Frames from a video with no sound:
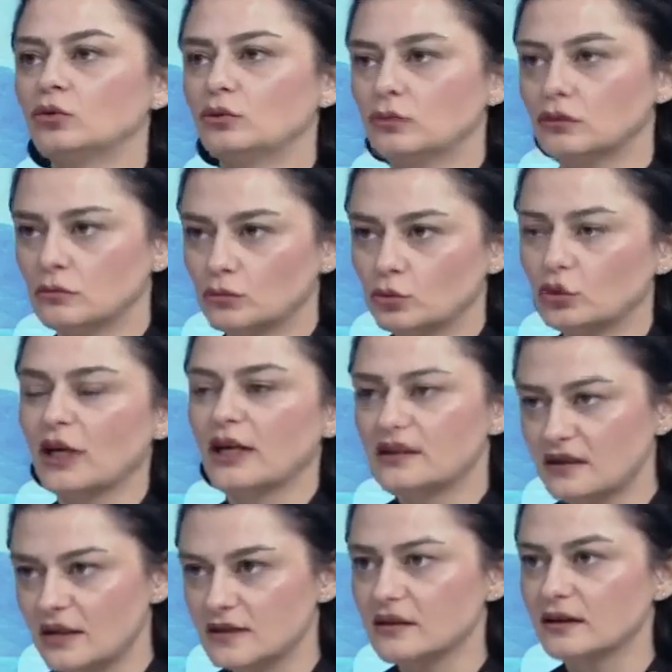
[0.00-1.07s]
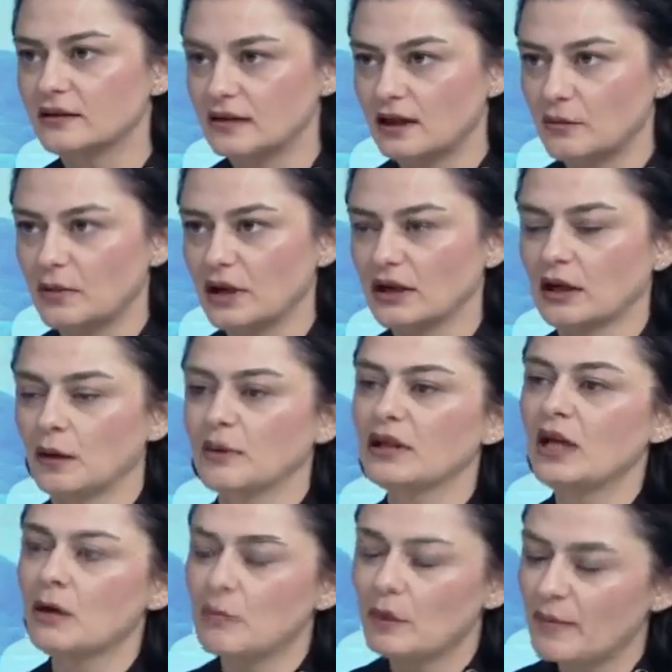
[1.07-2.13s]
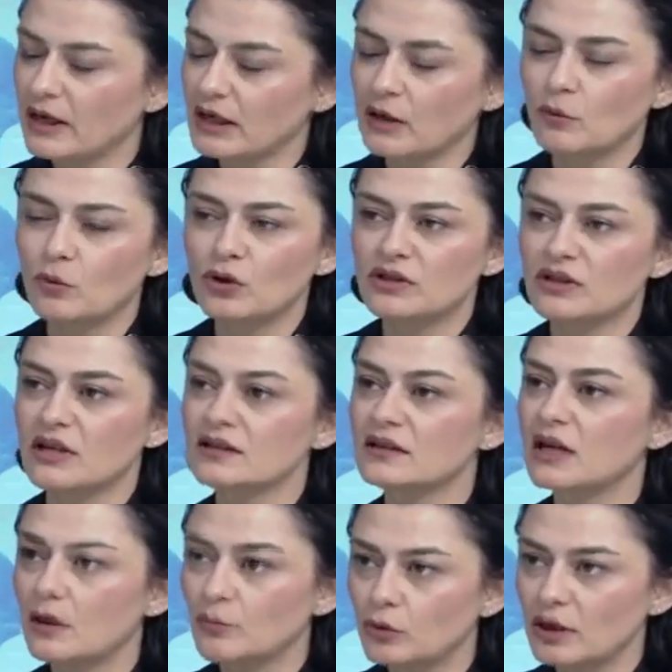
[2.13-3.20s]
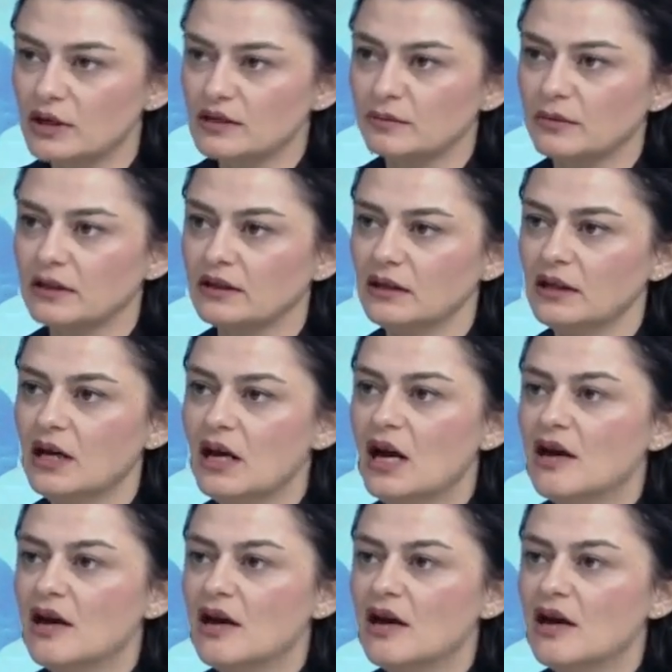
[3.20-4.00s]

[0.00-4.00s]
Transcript: bunun buna itiraz ettiler mahkemede ama mahkeme bu itirazı kabul etmedi